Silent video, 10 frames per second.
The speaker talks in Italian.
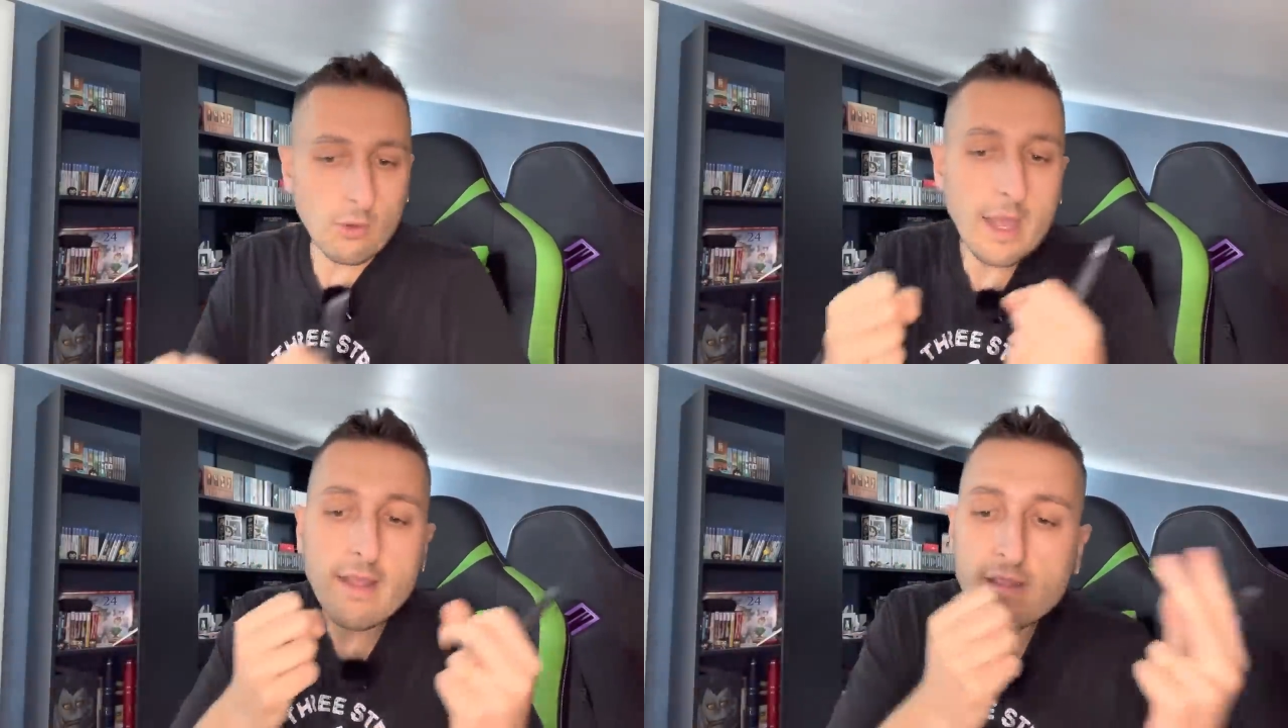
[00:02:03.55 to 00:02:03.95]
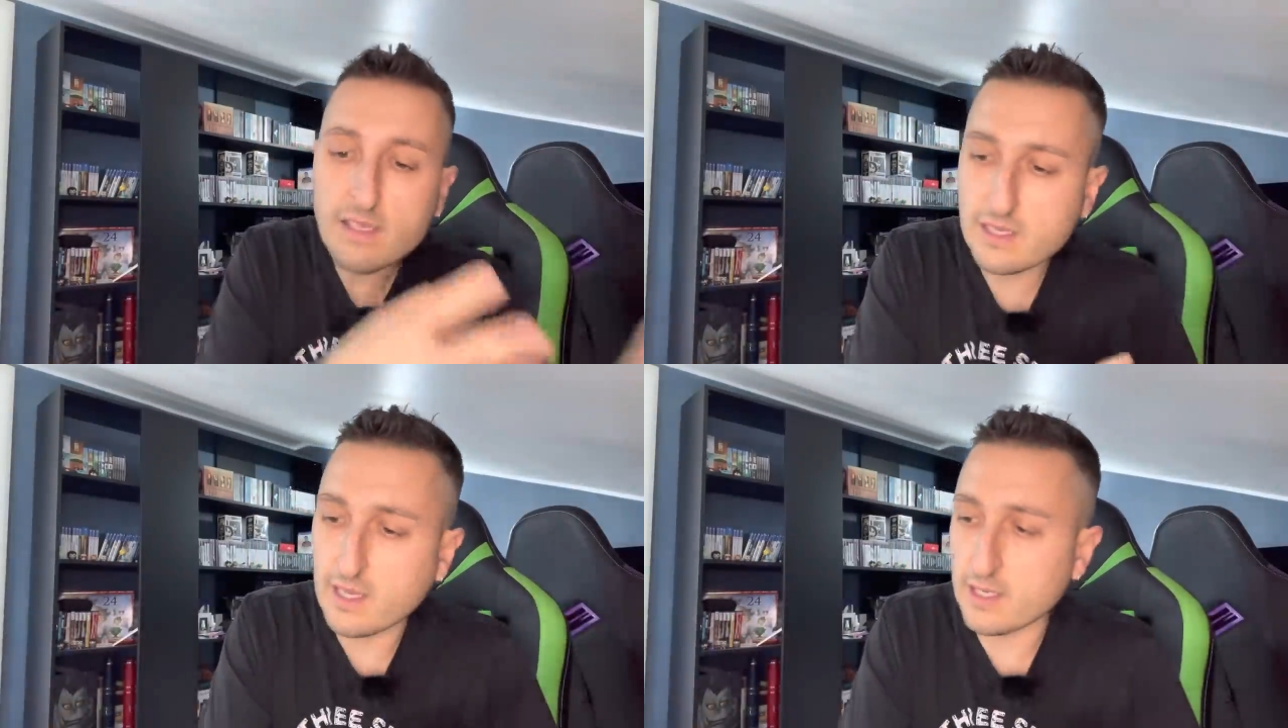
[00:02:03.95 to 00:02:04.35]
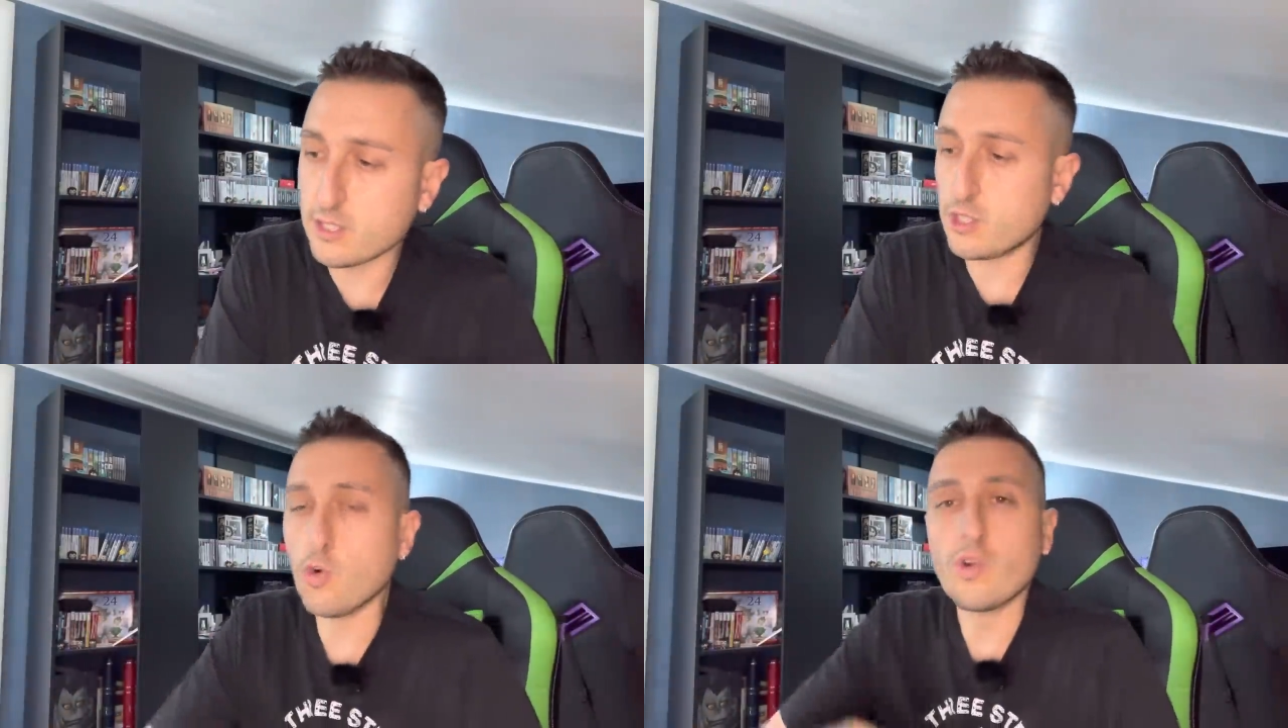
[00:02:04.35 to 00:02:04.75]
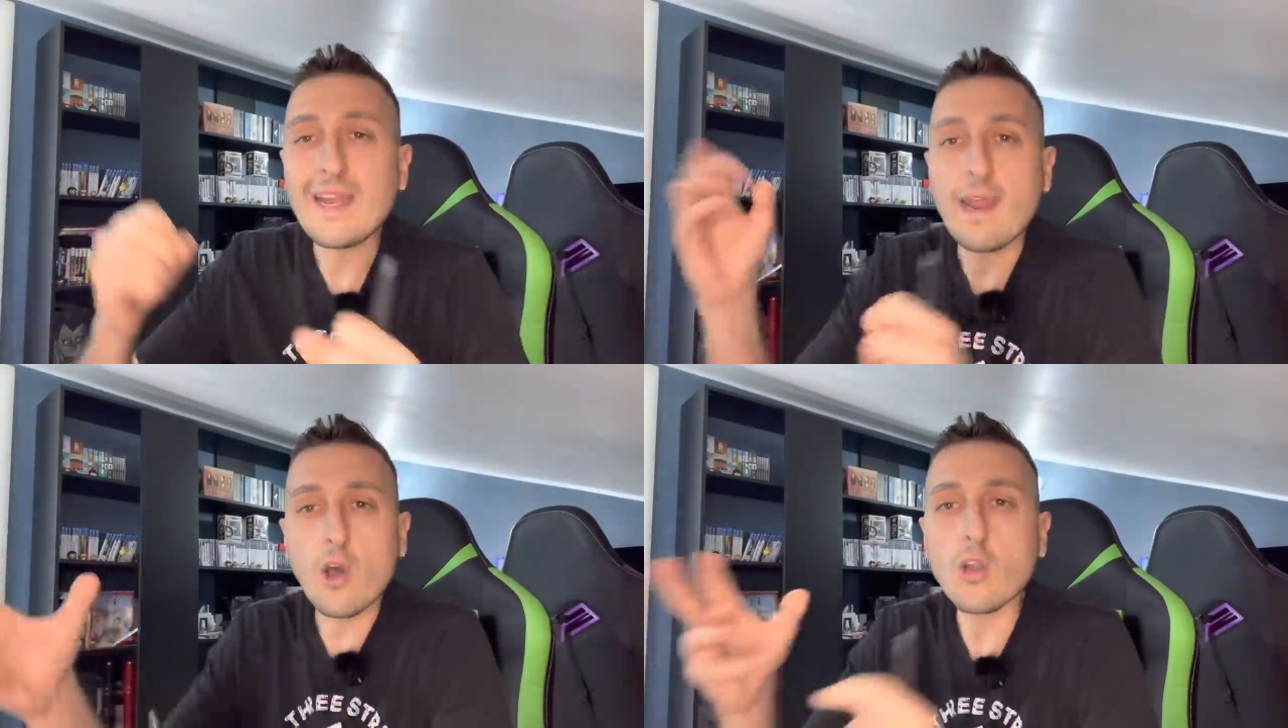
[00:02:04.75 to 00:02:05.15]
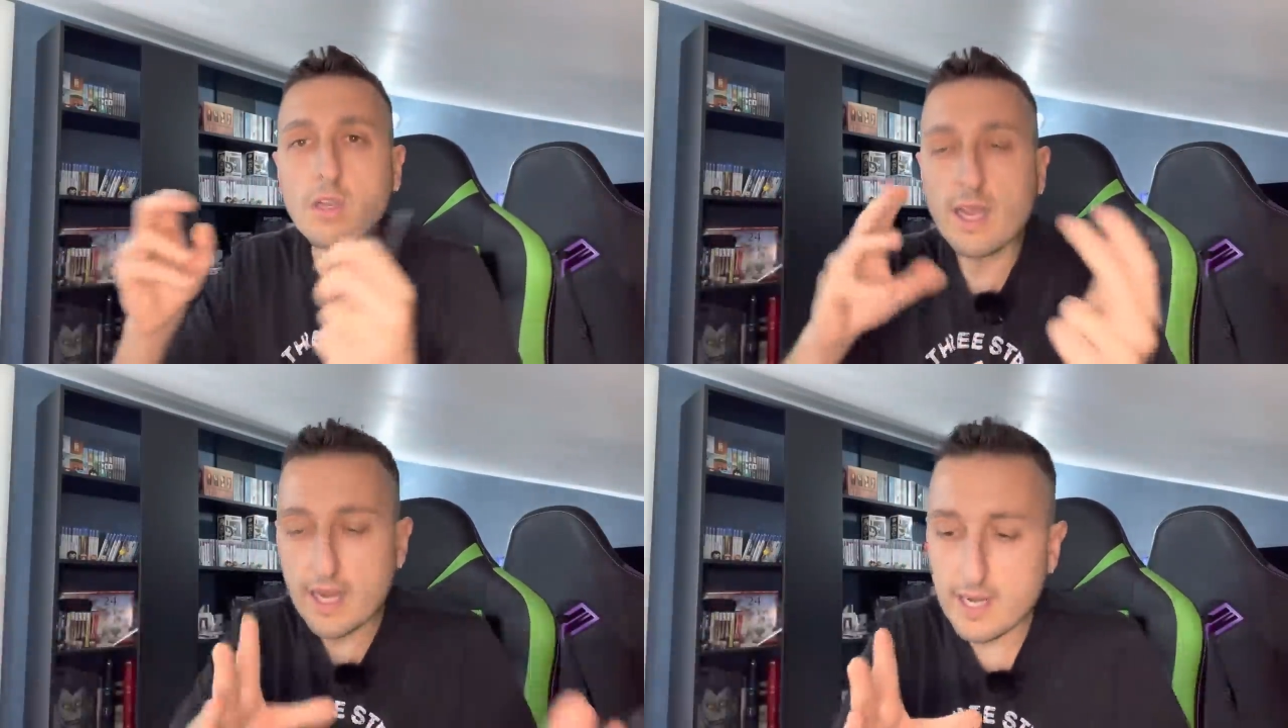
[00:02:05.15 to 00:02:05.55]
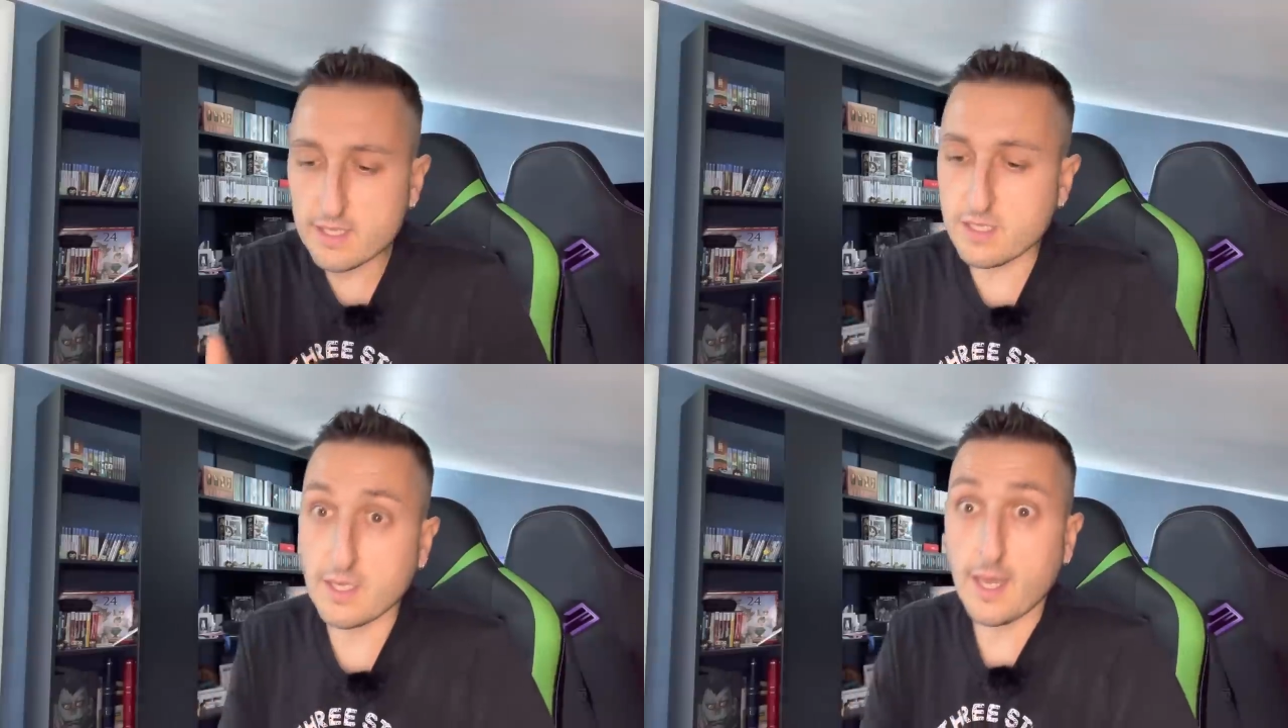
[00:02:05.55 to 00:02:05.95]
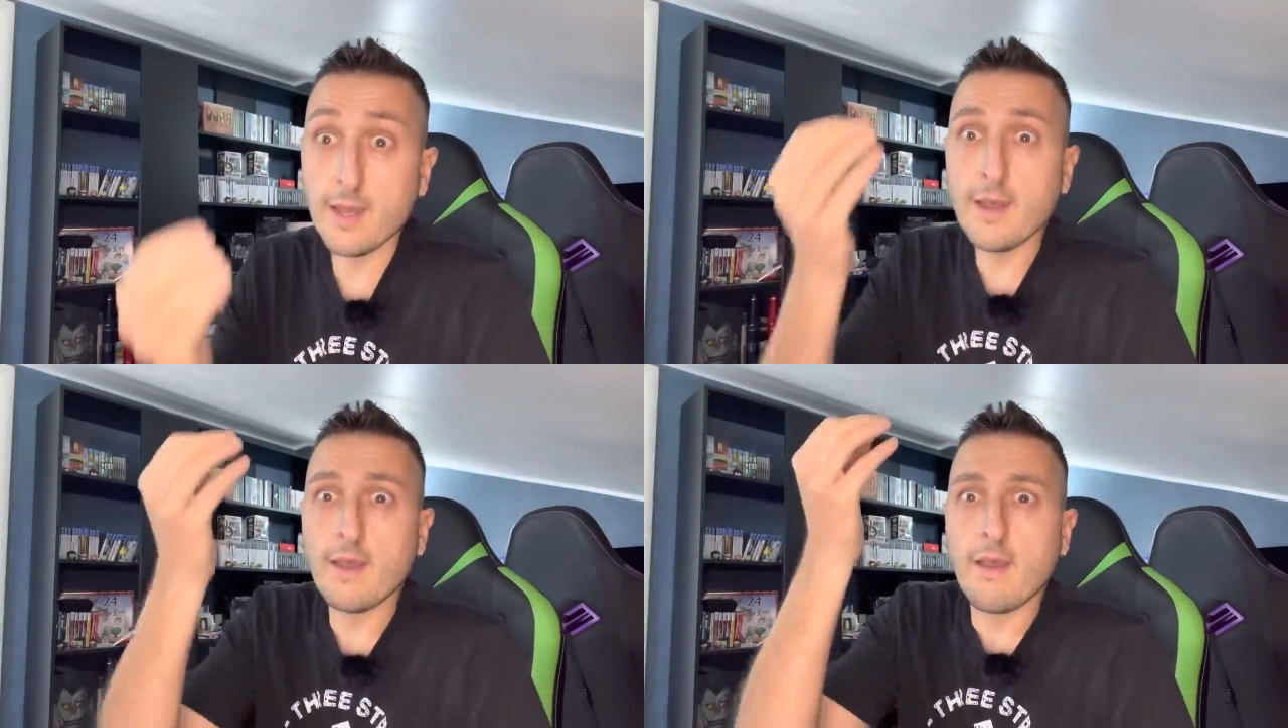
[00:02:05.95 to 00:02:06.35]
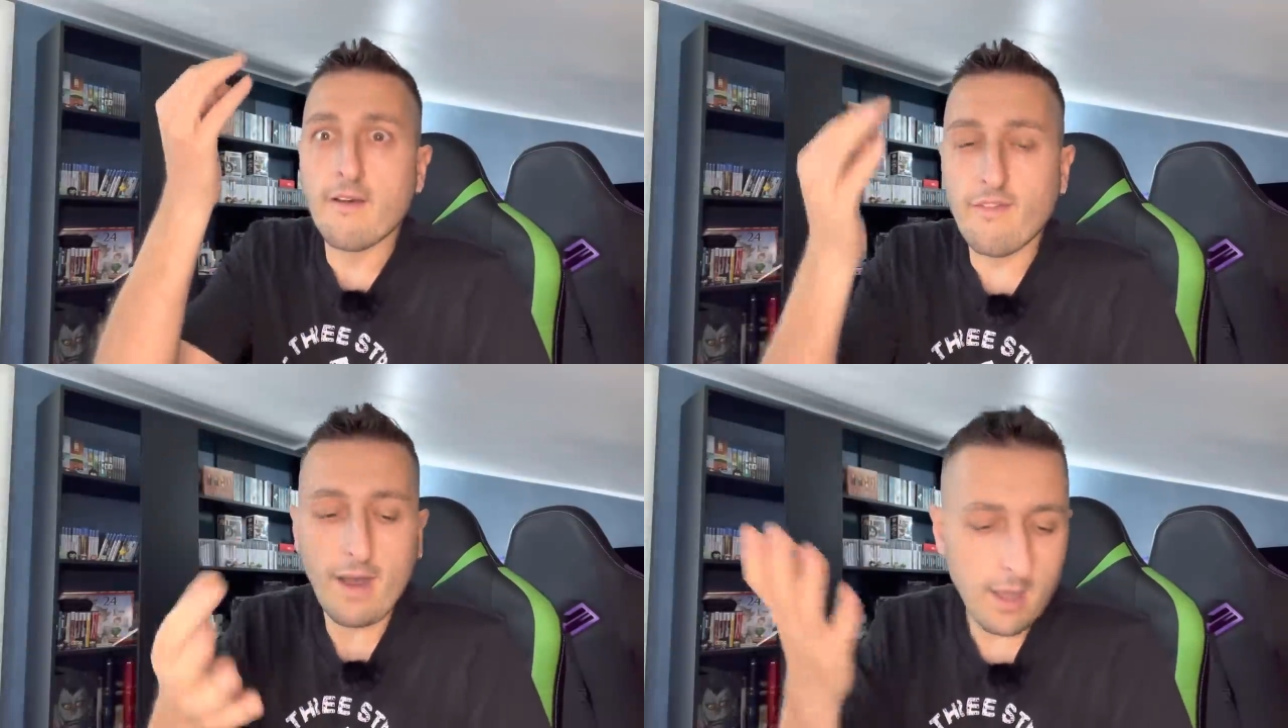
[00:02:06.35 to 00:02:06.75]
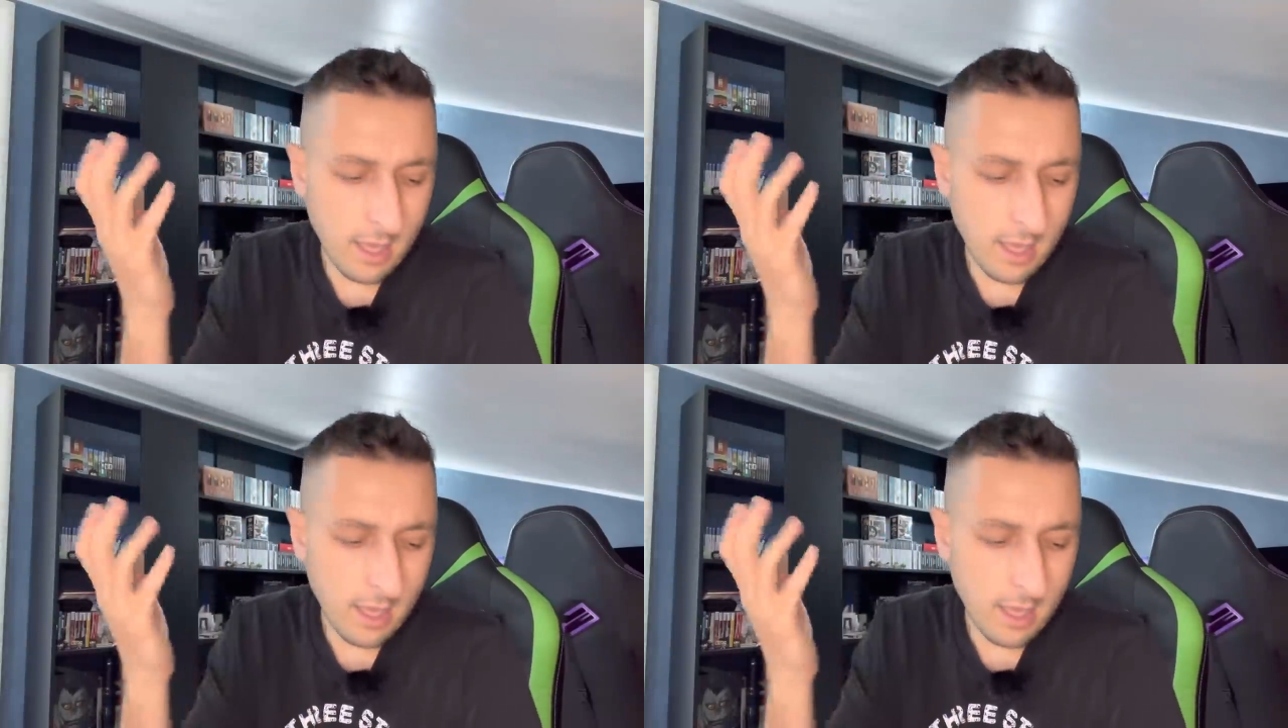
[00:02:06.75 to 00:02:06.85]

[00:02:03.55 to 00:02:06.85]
le indiscrezioni, le nonne e le zie. Fa